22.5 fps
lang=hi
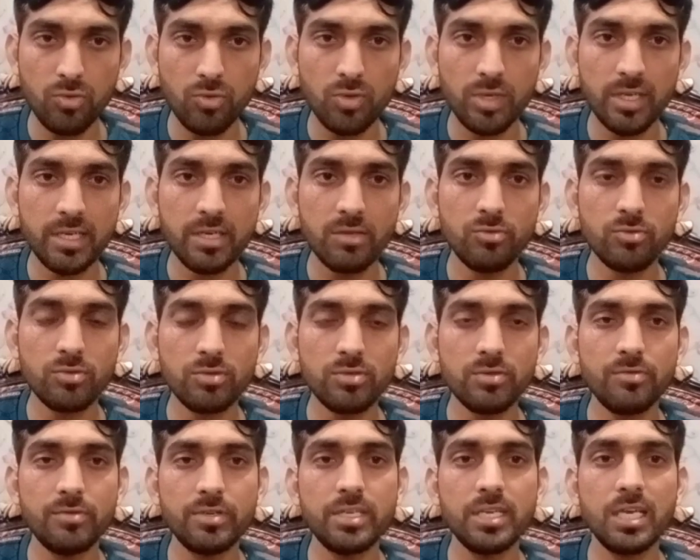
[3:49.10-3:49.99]
तो लेकिन
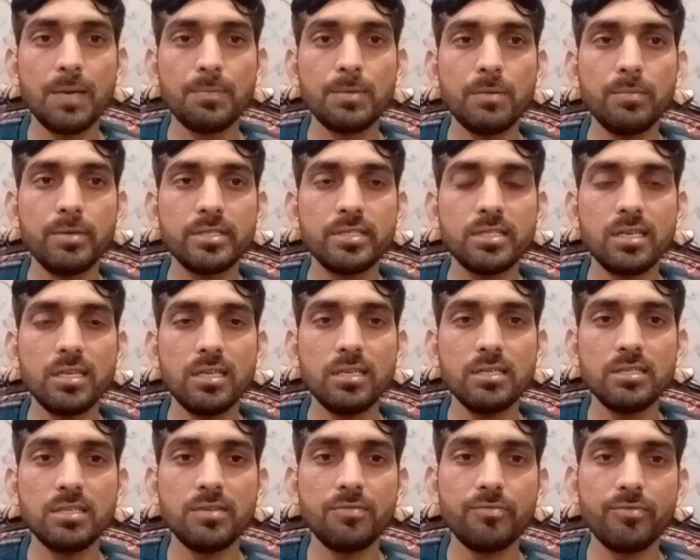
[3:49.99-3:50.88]
ये आपका
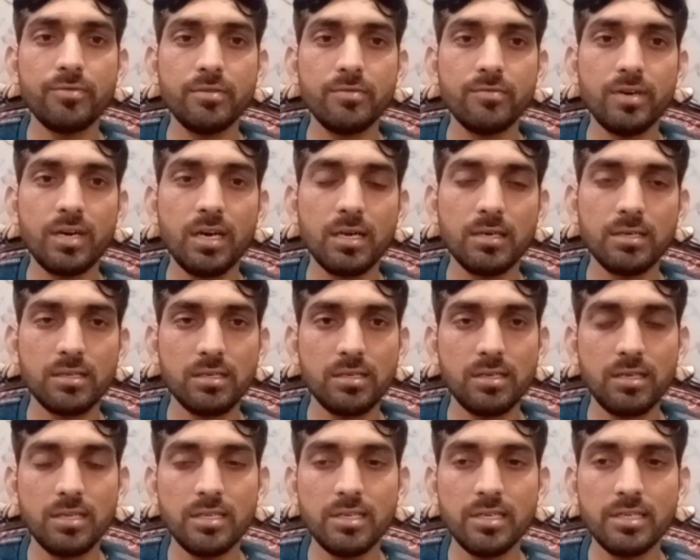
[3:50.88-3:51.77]
बेसिकली सिर्फ वहाँ
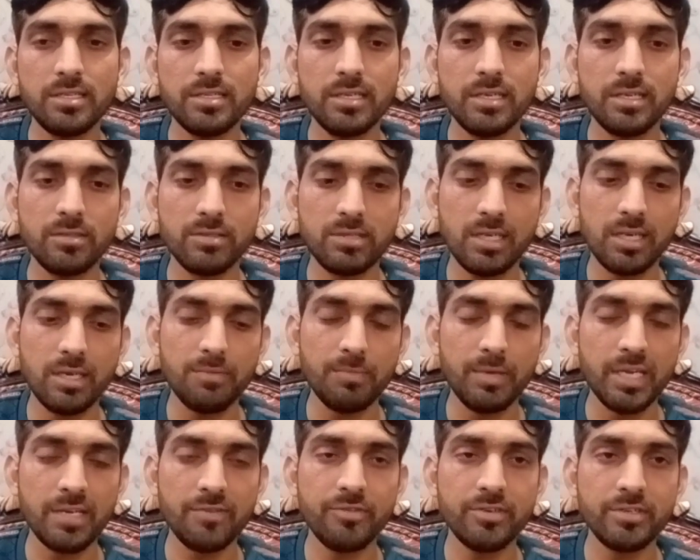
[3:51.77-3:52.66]
के लिए ये इसका
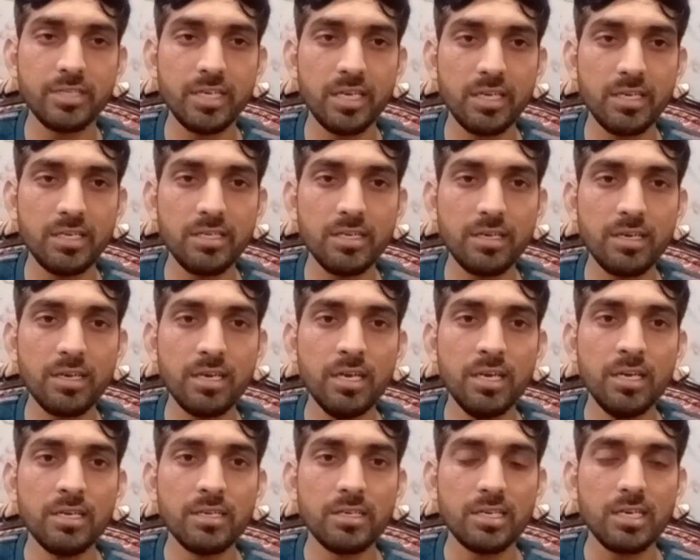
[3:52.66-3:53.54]
बेनिफिट यही है
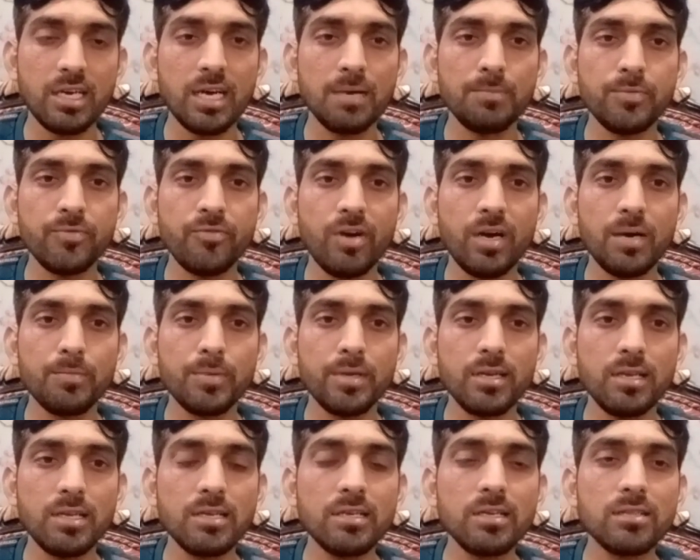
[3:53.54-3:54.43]
कि आप वहाँ
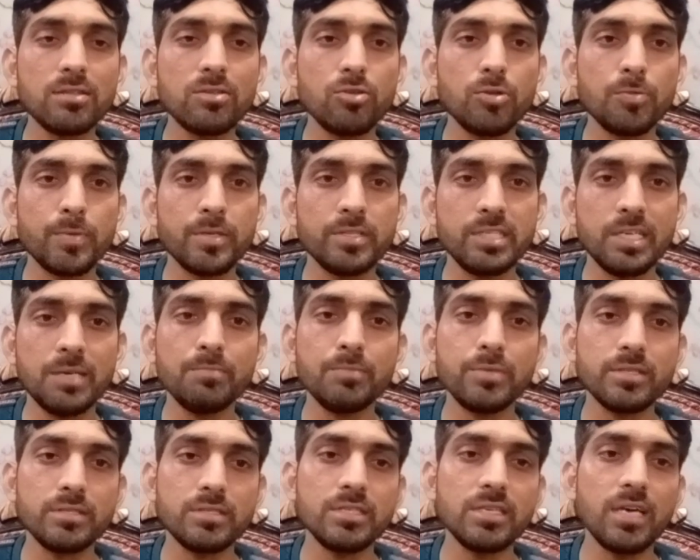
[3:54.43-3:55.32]
पे लीगल तौर पे
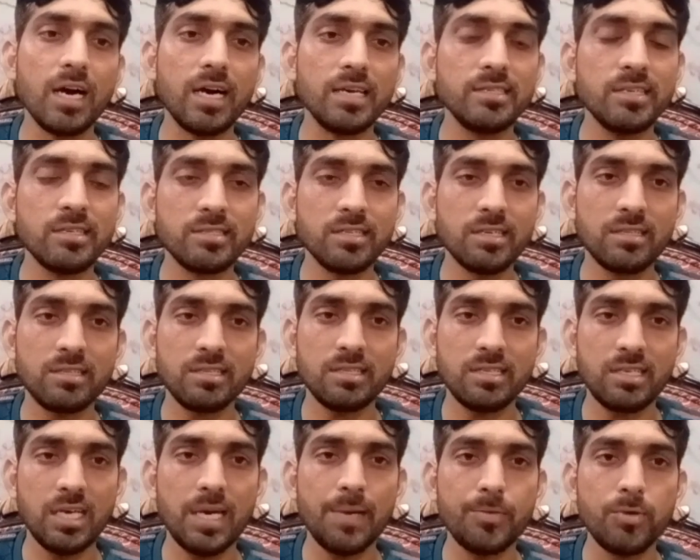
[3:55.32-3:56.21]
जब मर्ज़ी आ जा
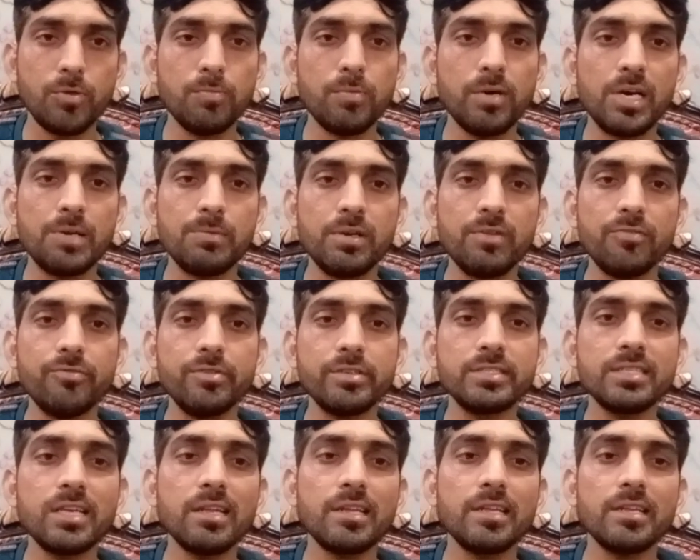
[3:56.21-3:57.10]
सकते हैं आपको बार बार
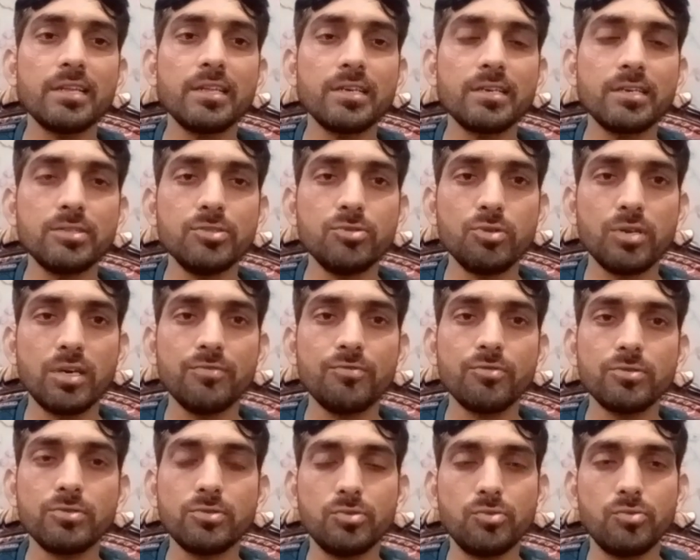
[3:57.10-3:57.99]
वीज़ा लेने की जो है
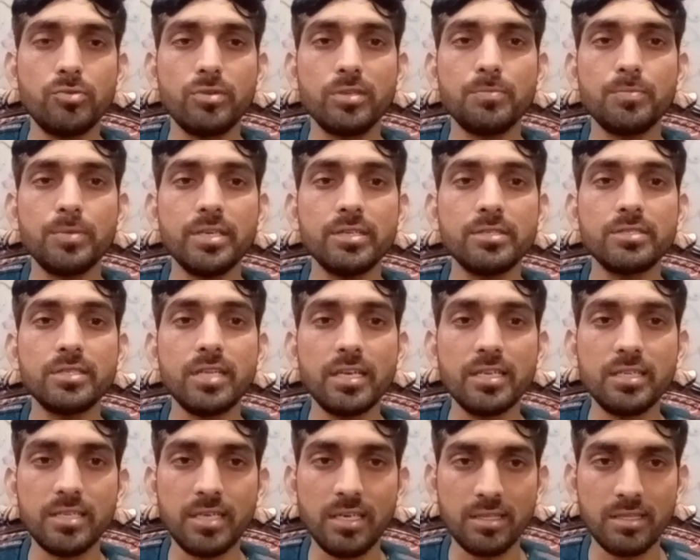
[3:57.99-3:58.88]
वो ज़रूरत पेश
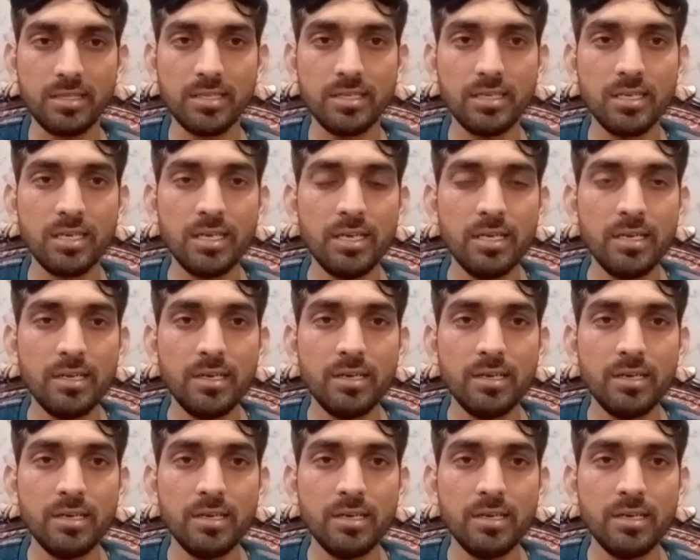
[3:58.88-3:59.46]
नहीं आती